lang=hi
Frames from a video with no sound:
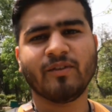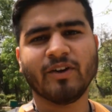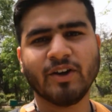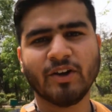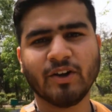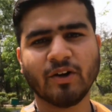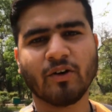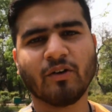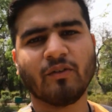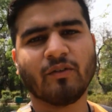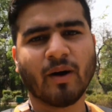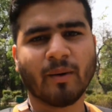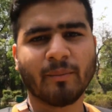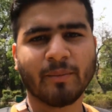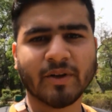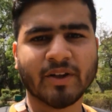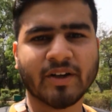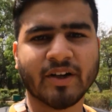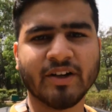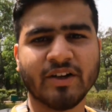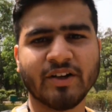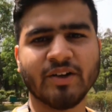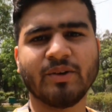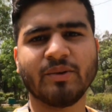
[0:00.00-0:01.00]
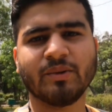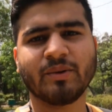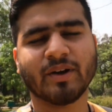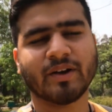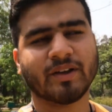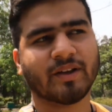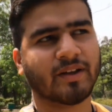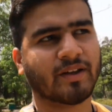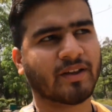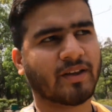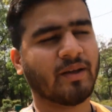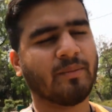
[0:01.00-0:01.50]
वीडियो को वापस कंटिन्यू
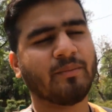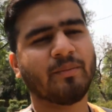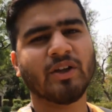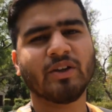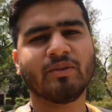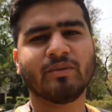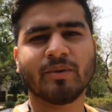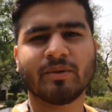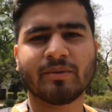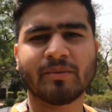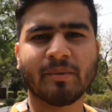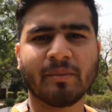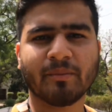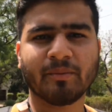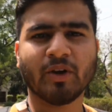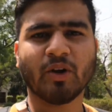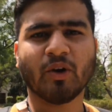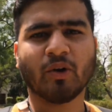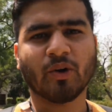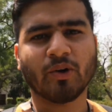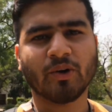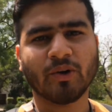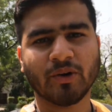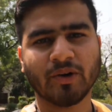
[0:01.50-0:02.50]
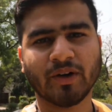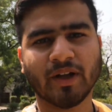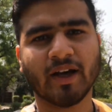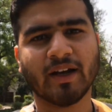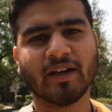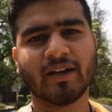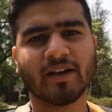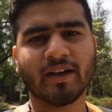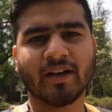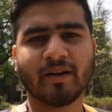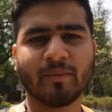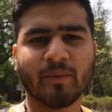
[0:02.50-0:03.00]
कर सकते हैं बीच बीच में अपनी ऑडियो
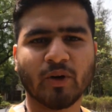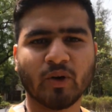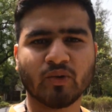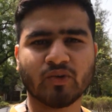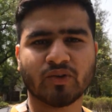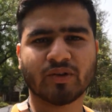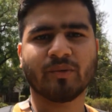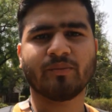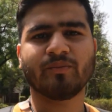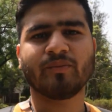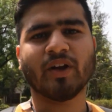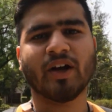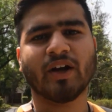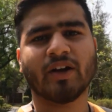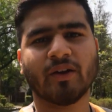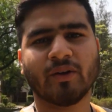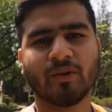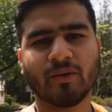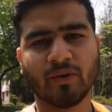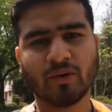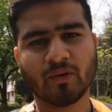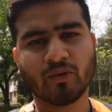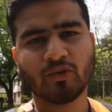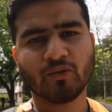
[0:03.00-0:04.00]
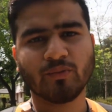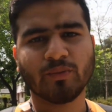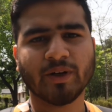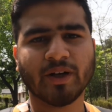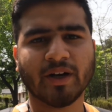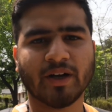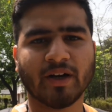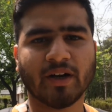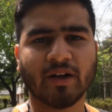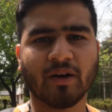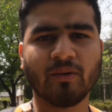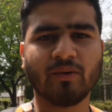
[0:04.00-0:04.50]
डाल के हमें कुछ समझाना हो या कुछ भी
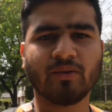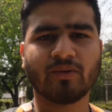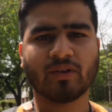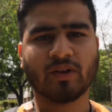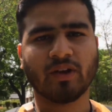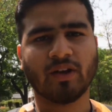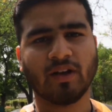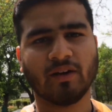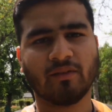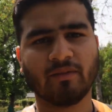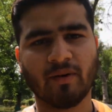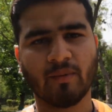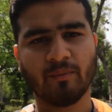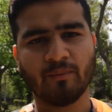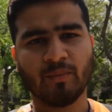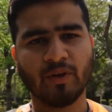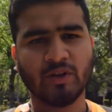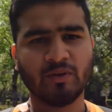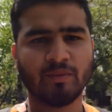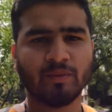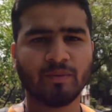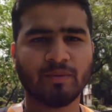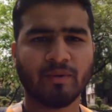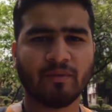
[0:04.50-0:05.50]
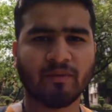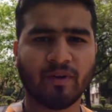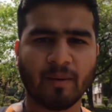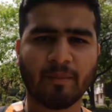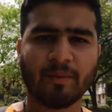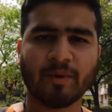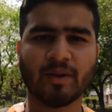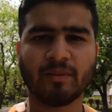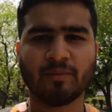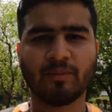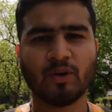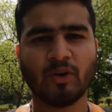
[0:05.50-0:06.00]
करना हो उसके अलावा हम बीच बीच में
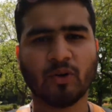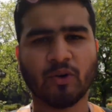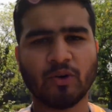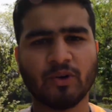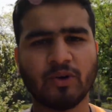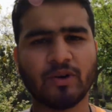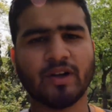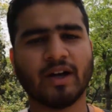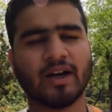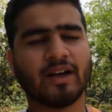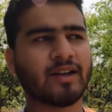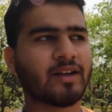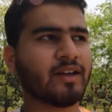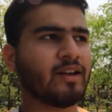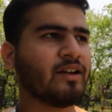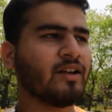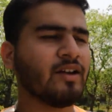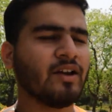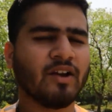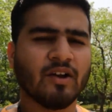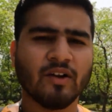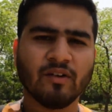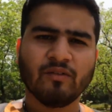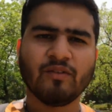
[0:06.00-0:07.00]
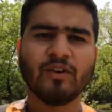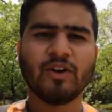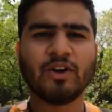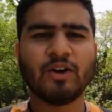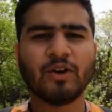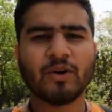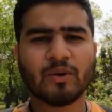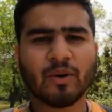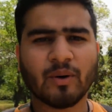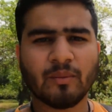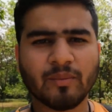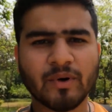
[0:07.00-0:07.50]
वापस अपनी ऑडियो डाल के
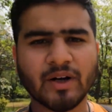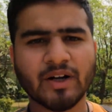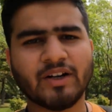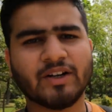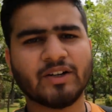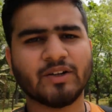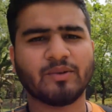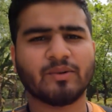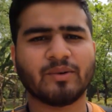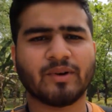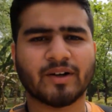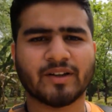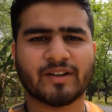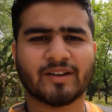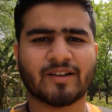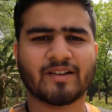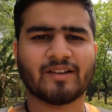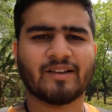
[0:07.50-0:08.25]
वीडियो को हम कंटिन्यू कर